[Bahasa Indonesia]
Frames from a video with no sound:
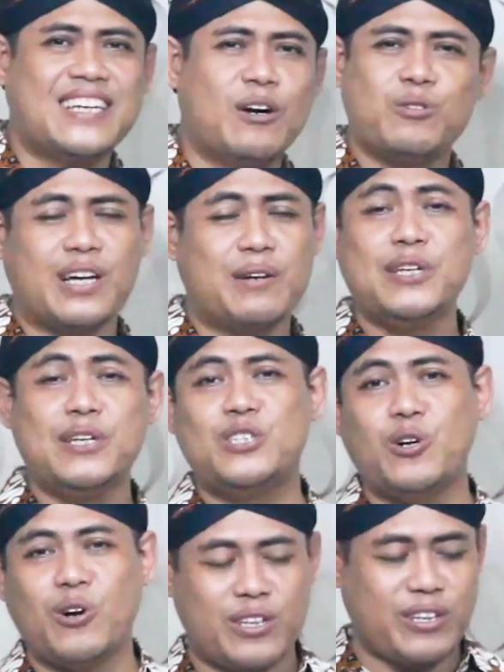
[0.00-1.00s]
aja urusan
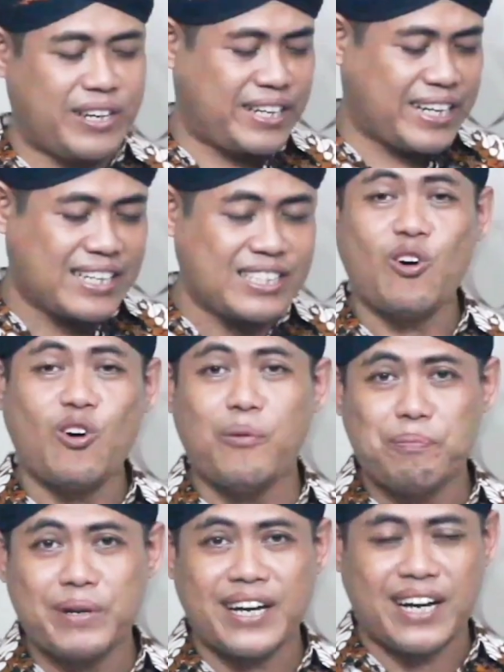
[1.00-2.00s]
pinjol itu ya dikasih
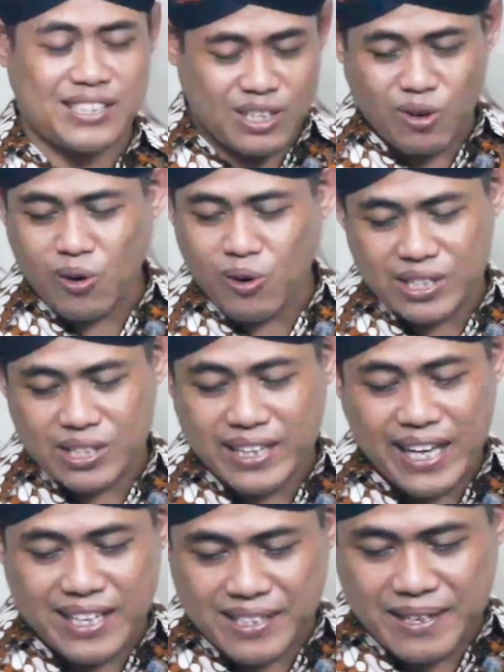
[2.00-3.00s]
kopi kasih rokok
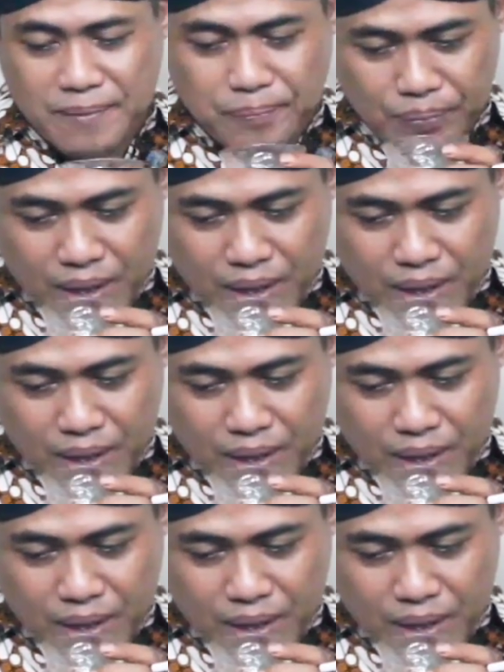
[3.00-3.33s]
santai aja